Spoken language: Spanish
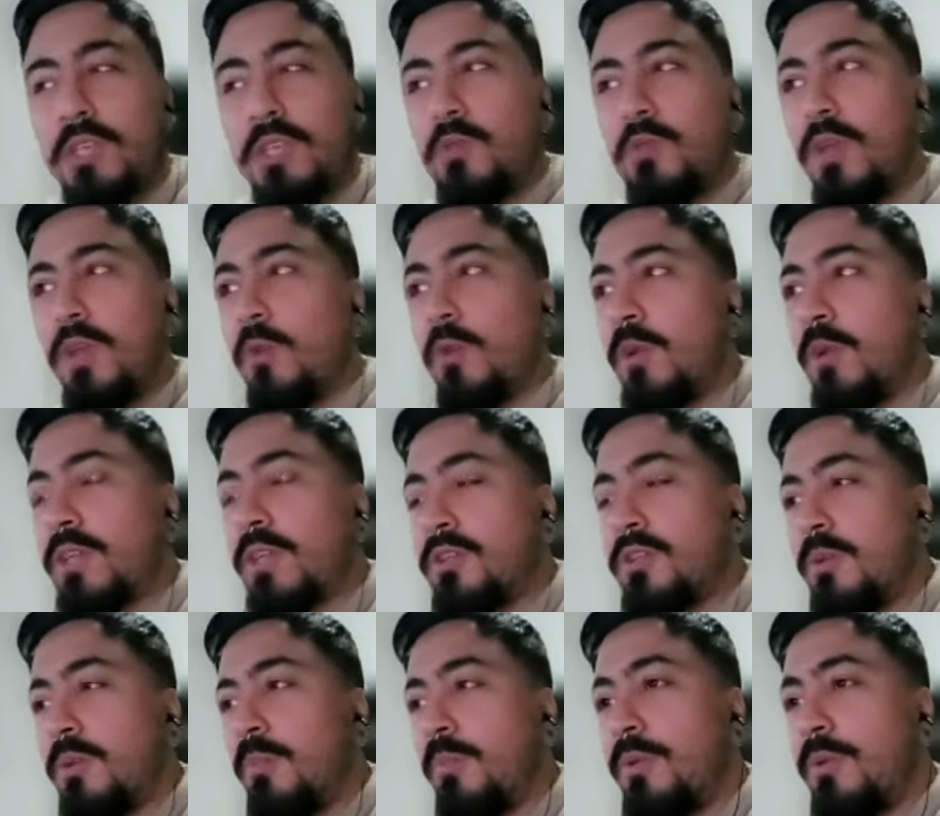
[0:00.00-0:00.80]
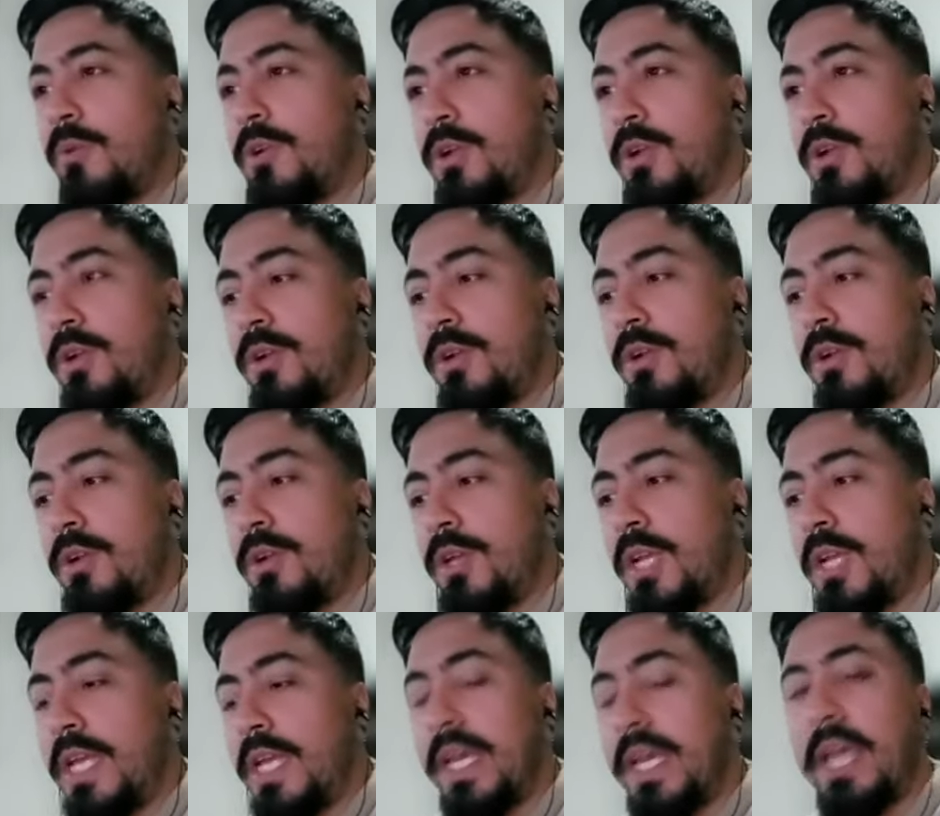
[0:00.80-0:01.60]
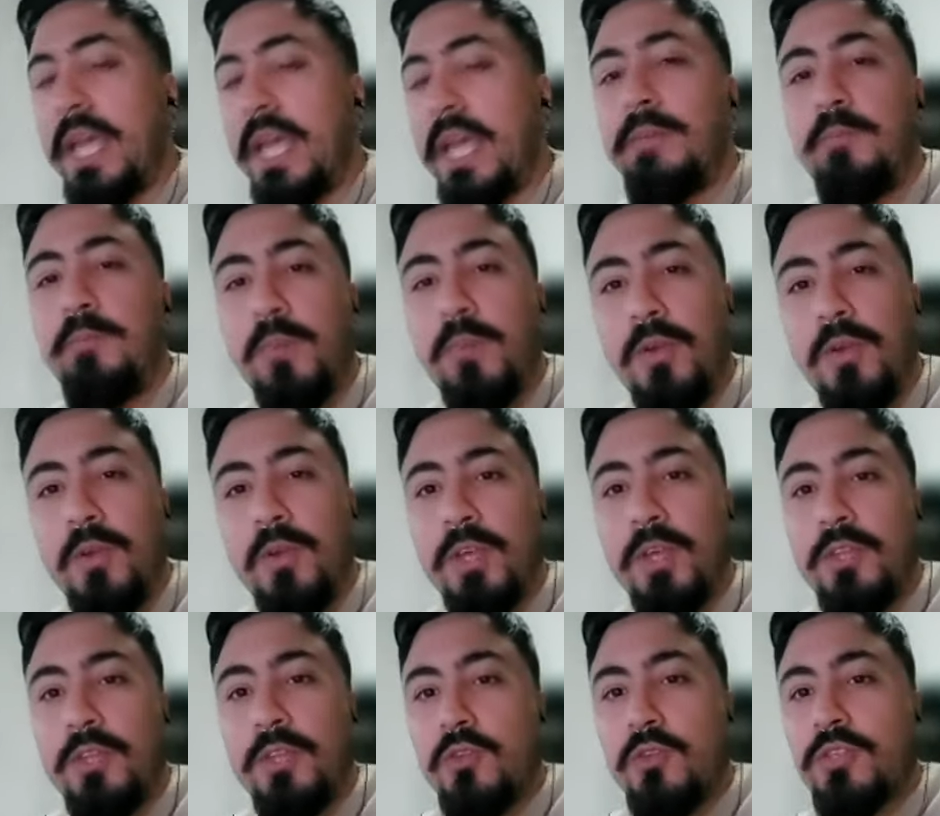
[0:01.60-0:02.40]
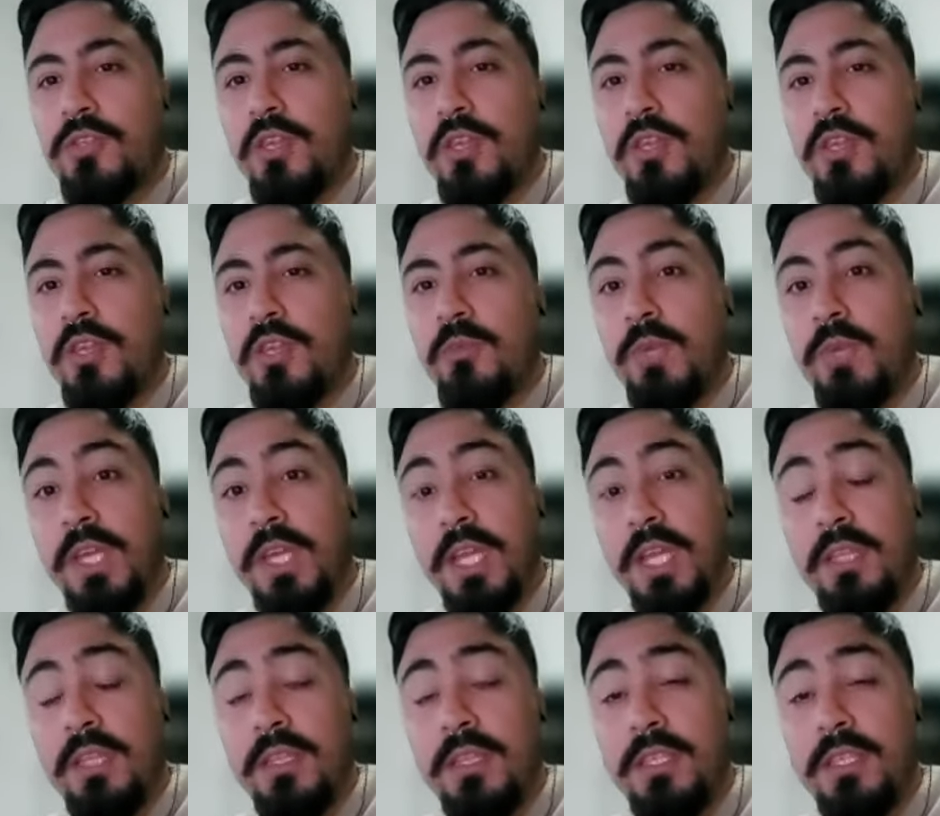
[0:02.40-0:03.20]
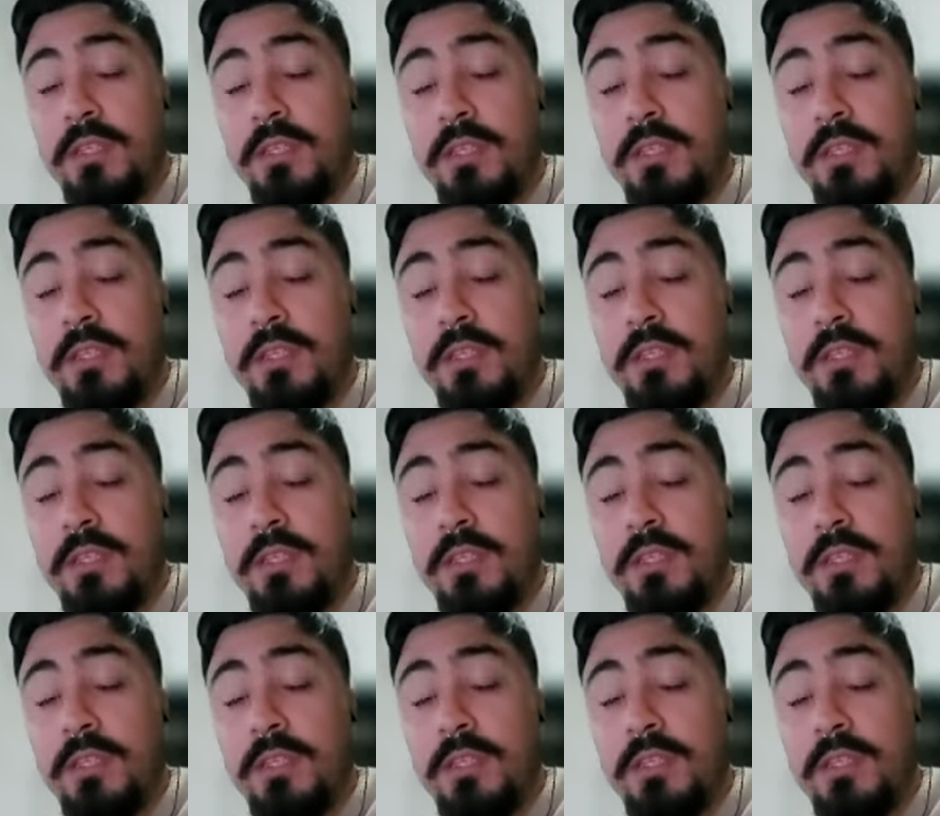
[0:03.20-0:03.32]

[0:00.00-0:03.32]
una educación por el ejemplo de estos inmigrantes,